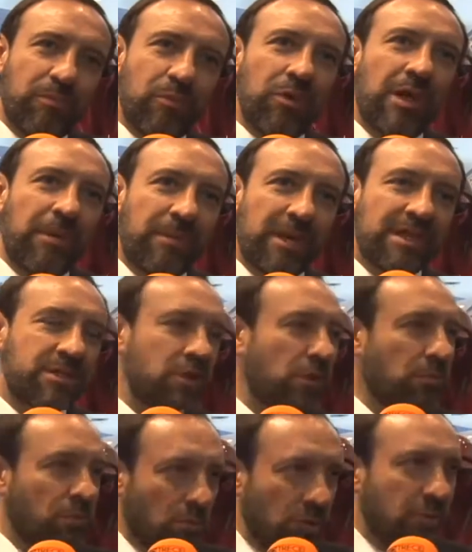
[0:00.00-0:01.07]
una
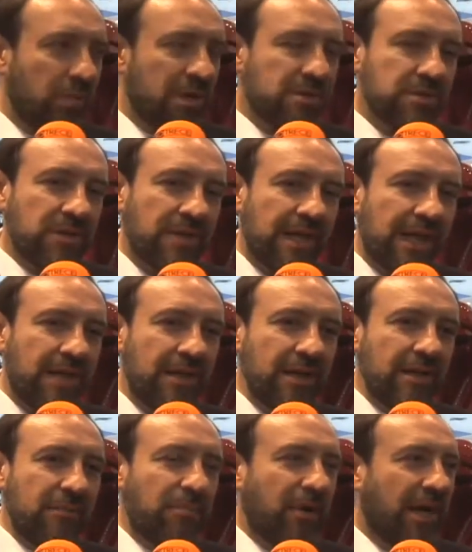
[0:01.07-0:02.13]
apreciación muy personal,
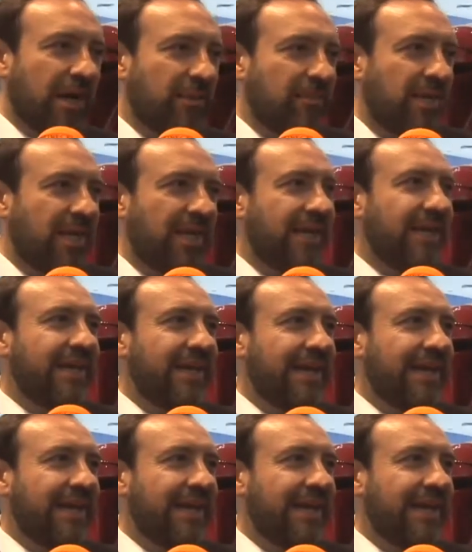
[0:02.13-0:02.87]
para mí